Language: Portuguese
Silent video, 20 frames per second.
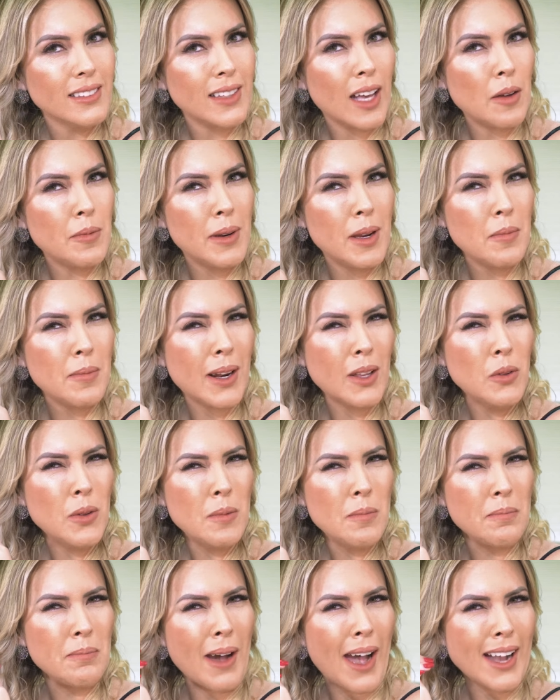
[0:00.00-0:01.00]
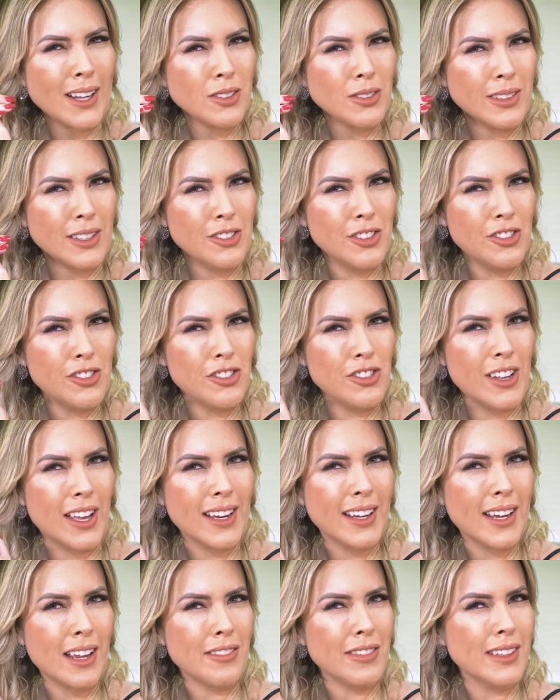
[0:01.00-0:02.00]
Sabe, lembrar do impacto que a gente
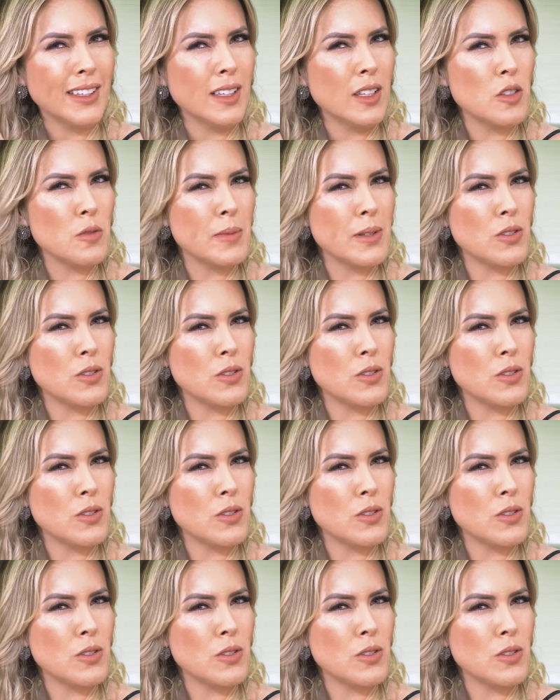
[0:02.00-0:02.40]
gera na vida das